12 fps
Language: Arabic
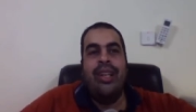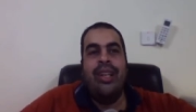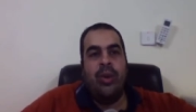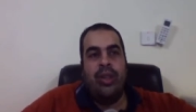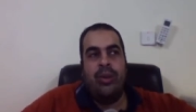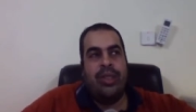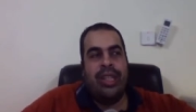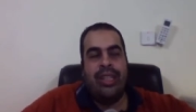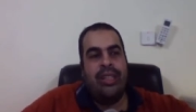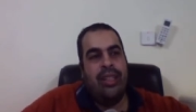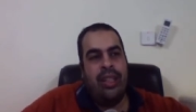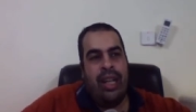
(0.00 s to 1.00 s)
ولو
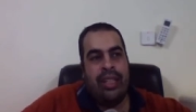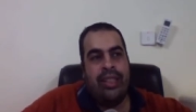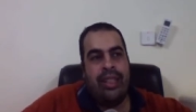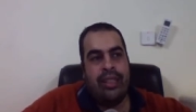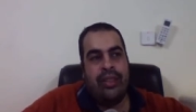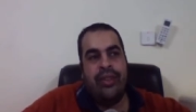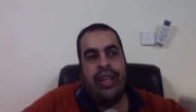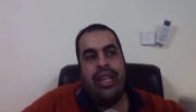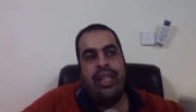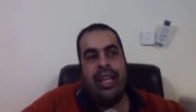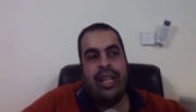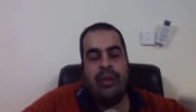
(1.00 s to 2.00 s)
تاكل حد حط فيها
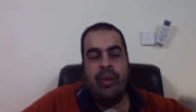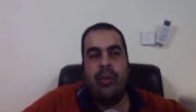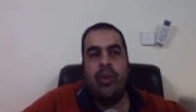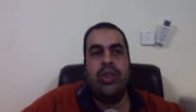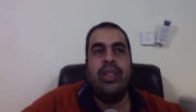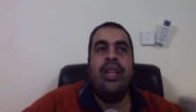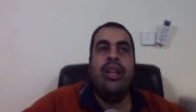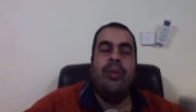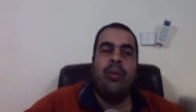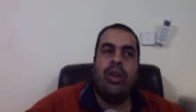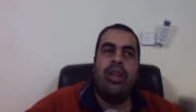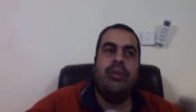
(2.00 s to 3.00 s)
اي اكل بتبوظ
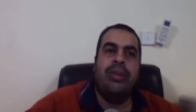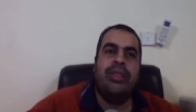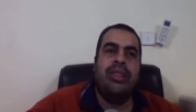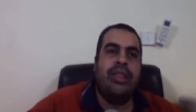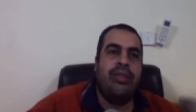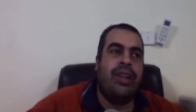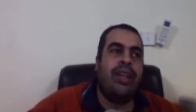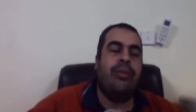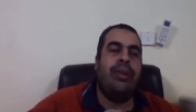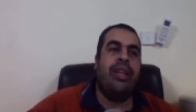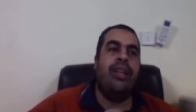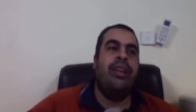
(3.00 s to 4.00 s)
مجرد منظر تتفاخر
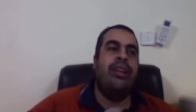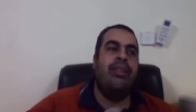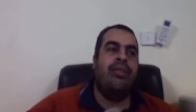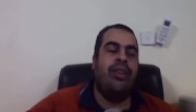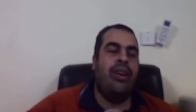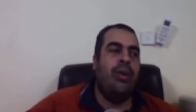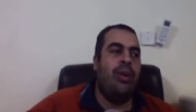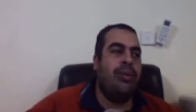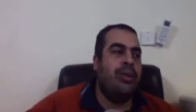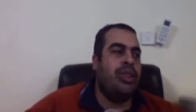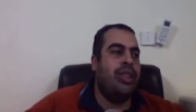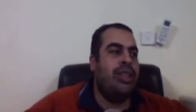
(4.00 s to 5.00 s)
بيها فهو
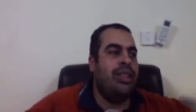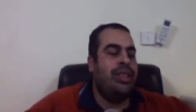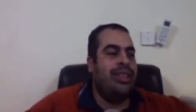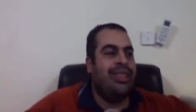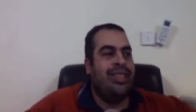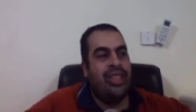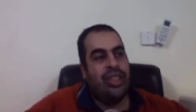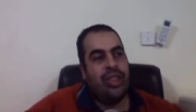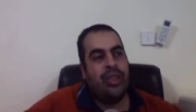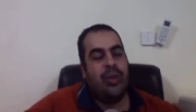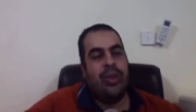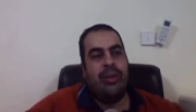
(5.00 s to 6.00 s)
بيشتري
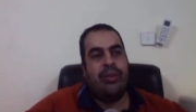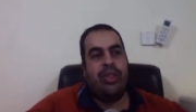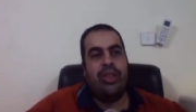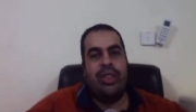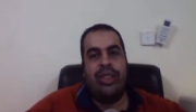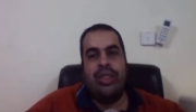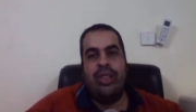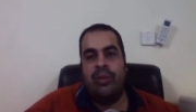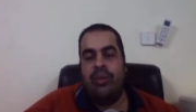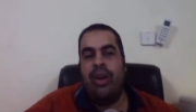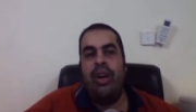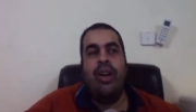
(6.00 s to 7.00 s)
النيش وهي بتشتري
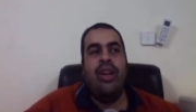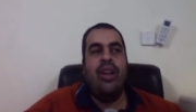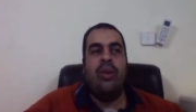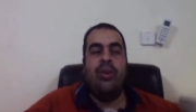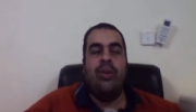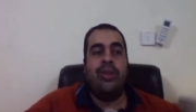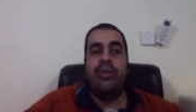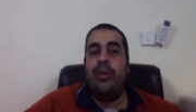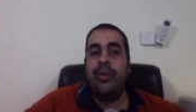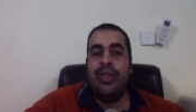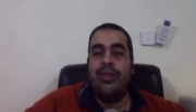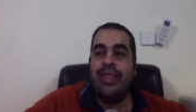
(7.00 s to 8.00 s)
اطباق وتدفعوا
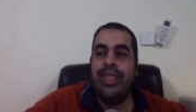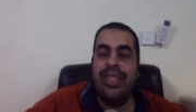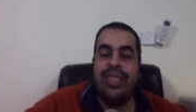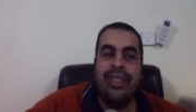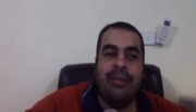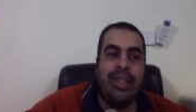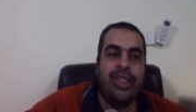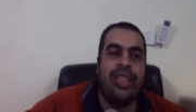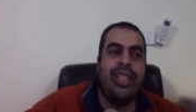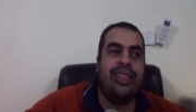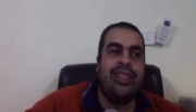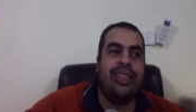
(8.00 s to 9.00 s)
مصاريف كتير جدا ملهاش
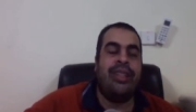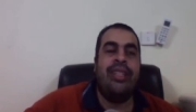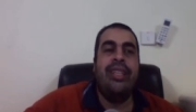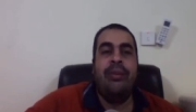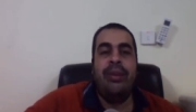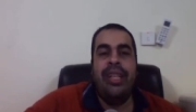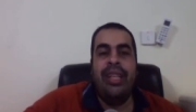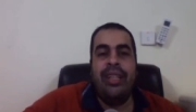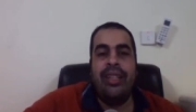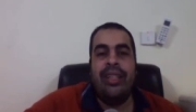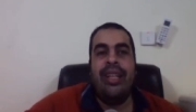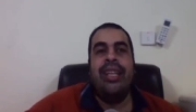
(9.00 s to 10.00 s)
اي لازمه ليه
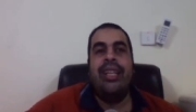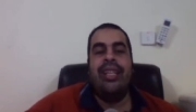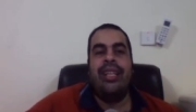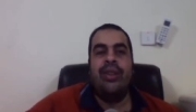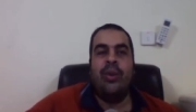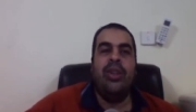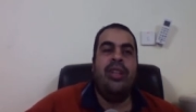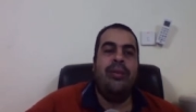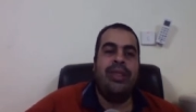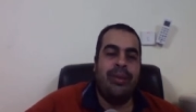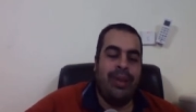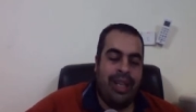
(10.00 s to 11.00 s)
ليه يعني كل
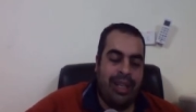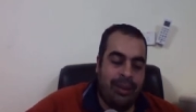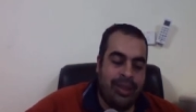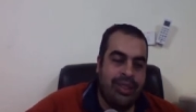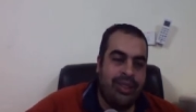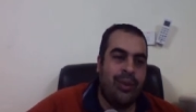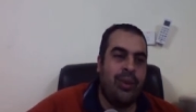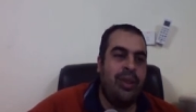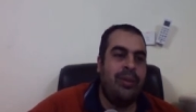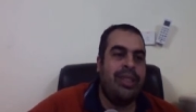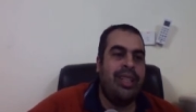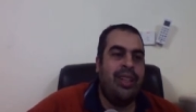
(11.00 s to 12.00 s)
ما تبقى الحياه بسيطه
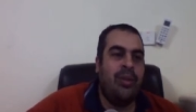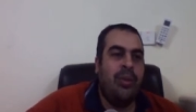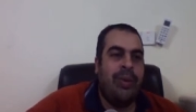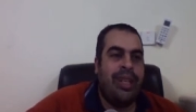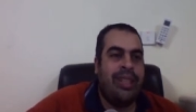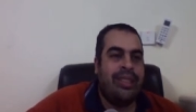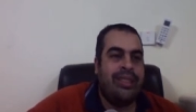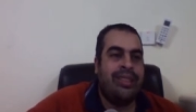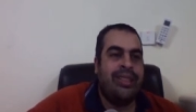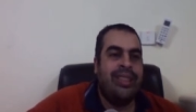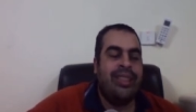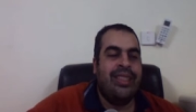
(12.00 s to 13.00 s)
كل ما تلاقي الهموم
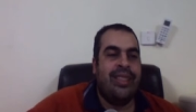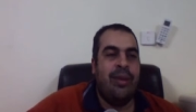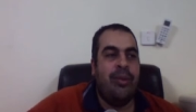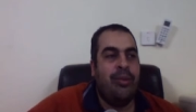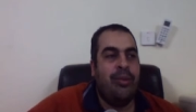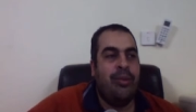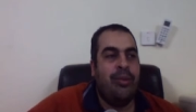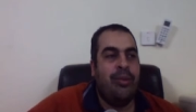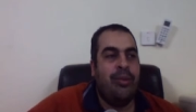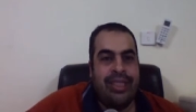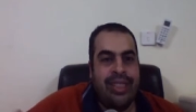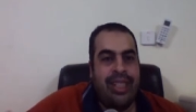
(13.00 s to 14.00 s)
قلت تمام وفي احاديث
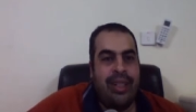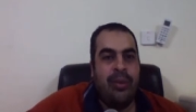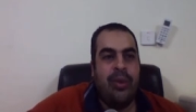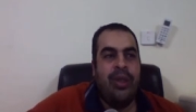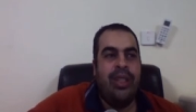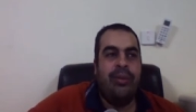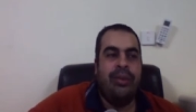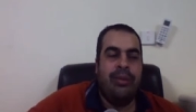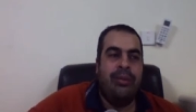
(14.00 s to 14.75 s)
كتيره نبويه